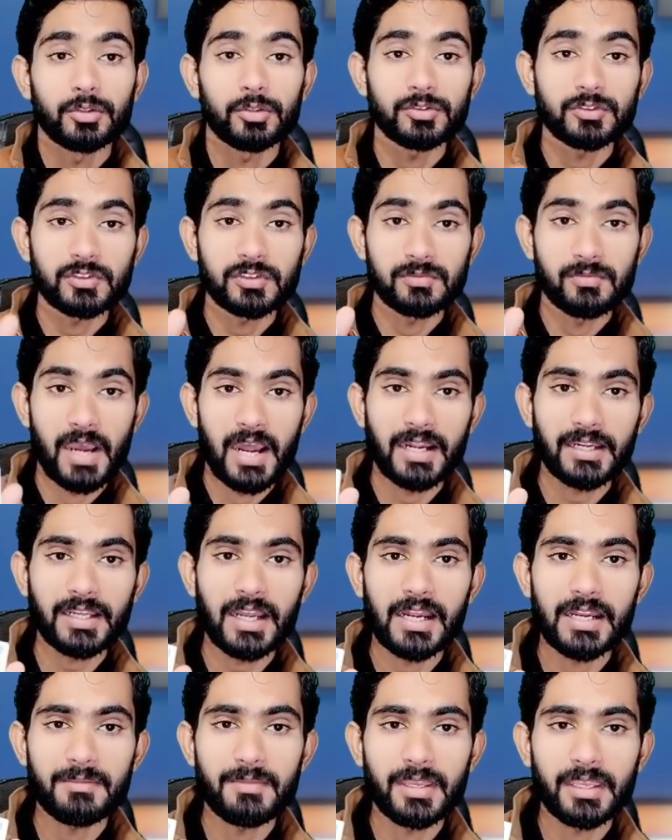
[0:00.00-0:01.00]
तो स्मार्ट
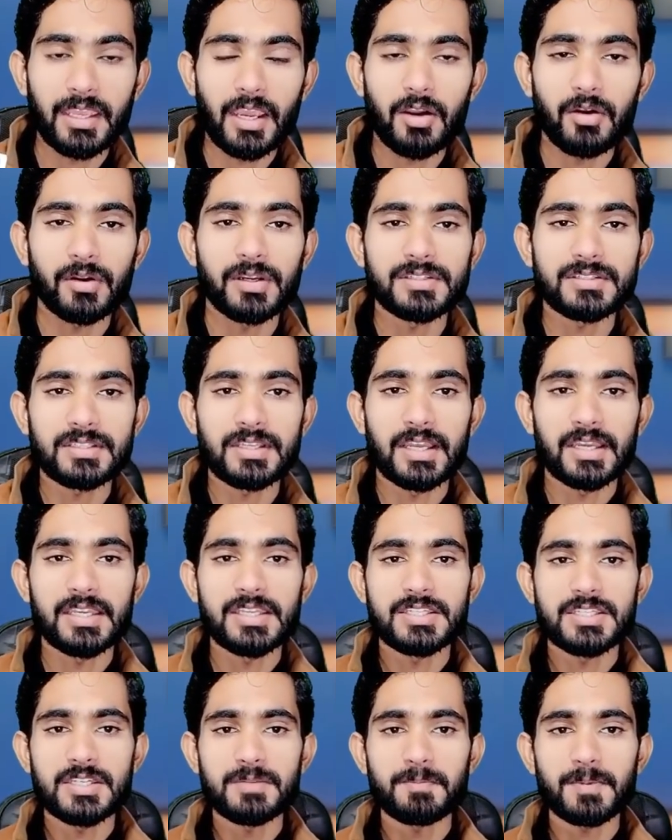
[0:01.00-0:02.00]
कार्ड में क्या होगा इस
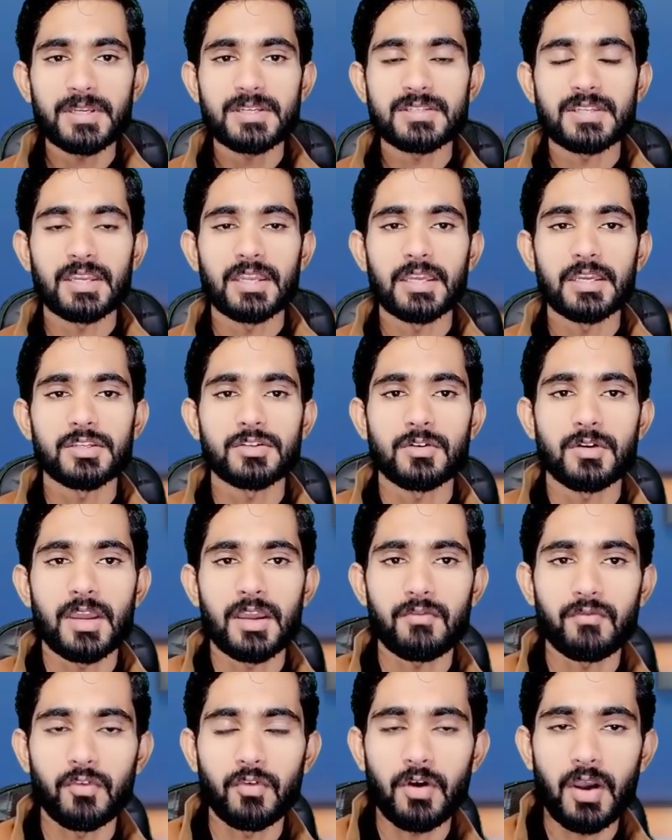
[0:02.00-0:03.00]
लगी चिप के जरिए जो
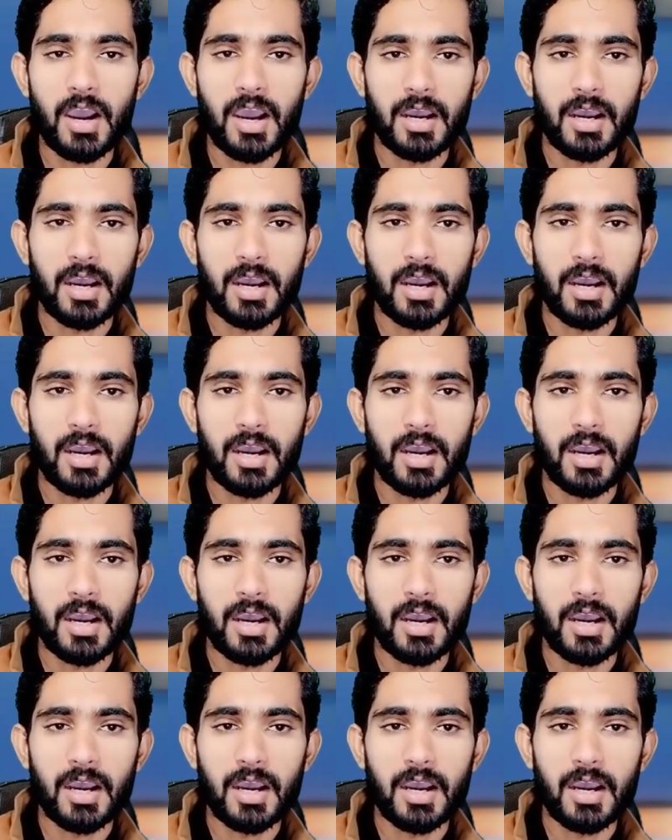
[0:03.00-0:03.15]
है वो